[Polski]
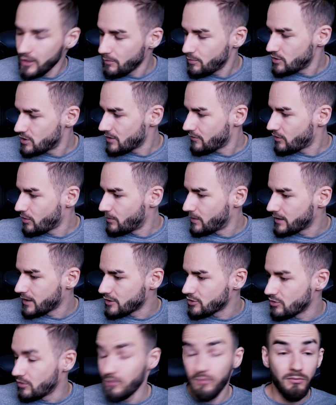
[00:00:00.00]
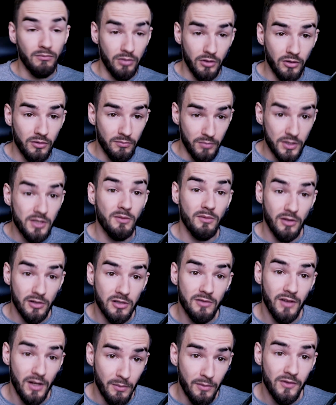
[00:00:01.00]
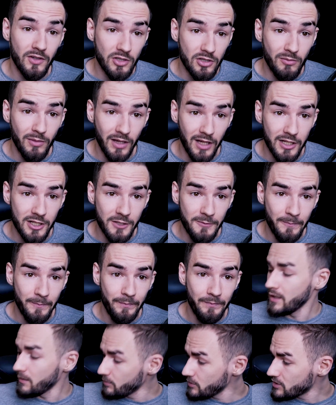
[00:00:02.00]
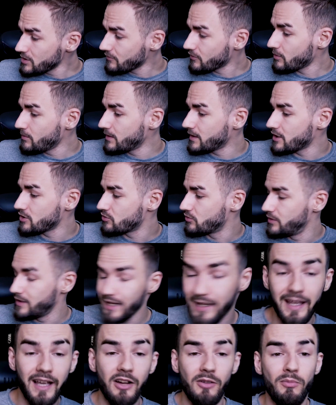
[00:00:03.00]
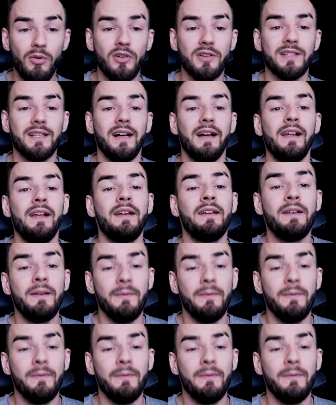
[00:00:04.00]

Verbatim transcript: no i napiszcie w komentarzu, bo będziemy losowali pewnie z komentarzy, napiszcie w komentarzu, jakiego boksa